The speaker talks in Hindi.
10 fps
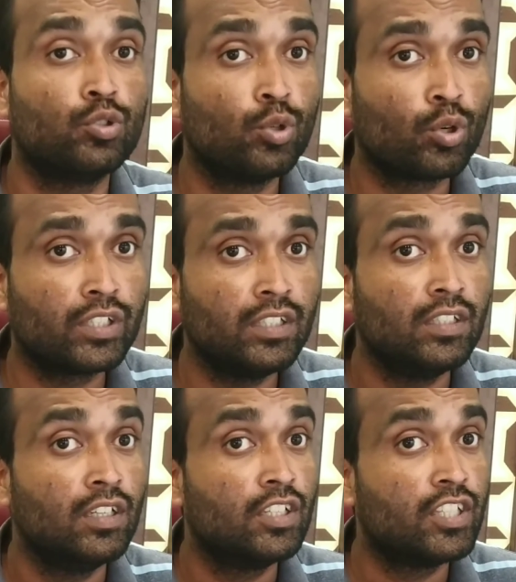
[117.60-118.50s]
जो कि
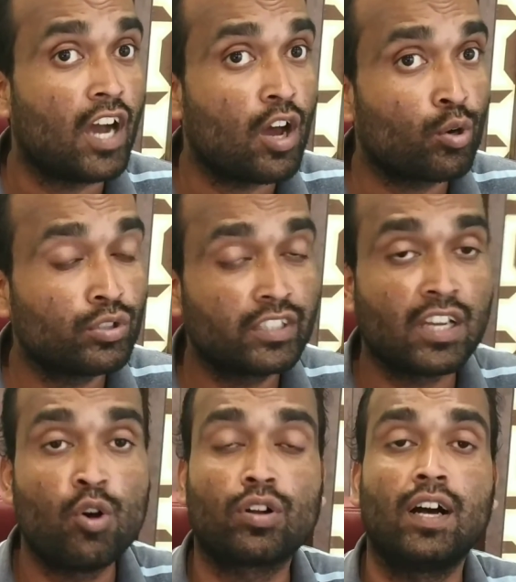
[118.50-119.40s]
चारों
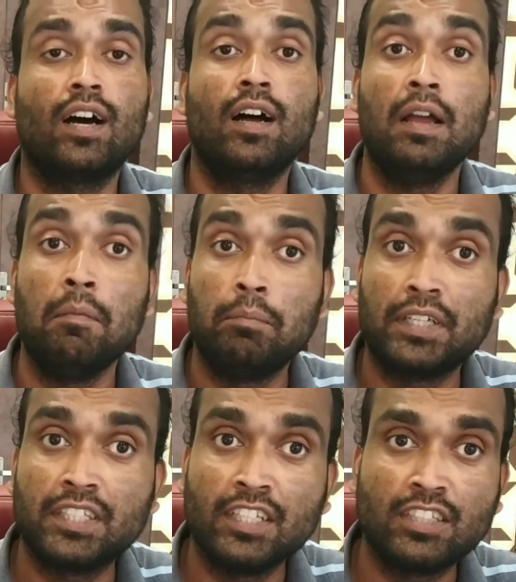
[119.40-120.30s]
दिशाओं का
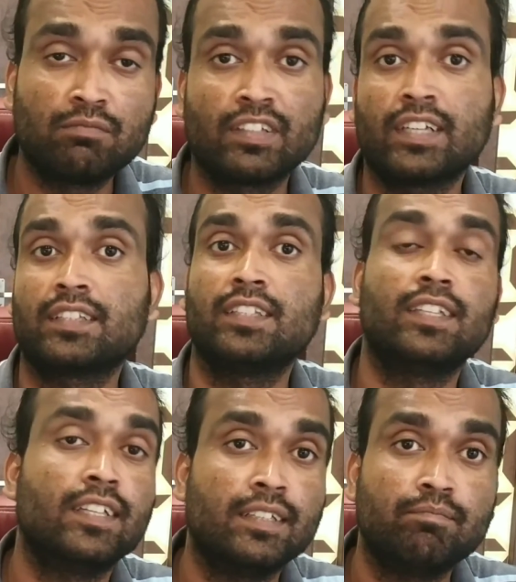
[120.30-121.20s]
प्रतिनिधित्व करते
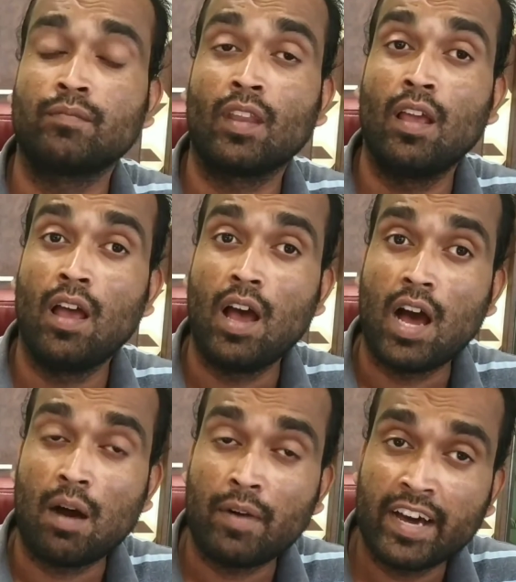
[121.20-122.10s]
हैं
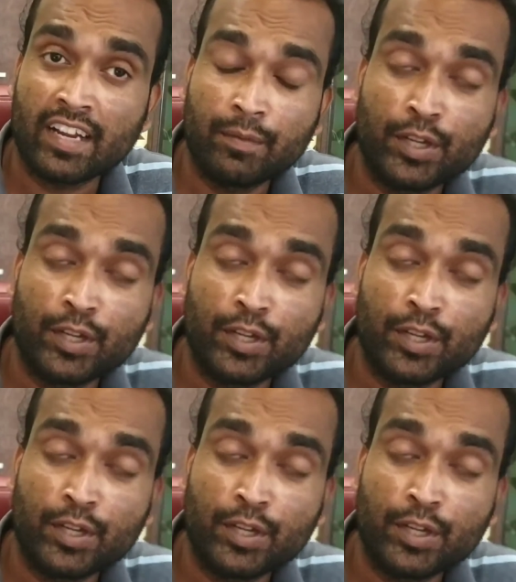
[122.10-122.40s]
हमारे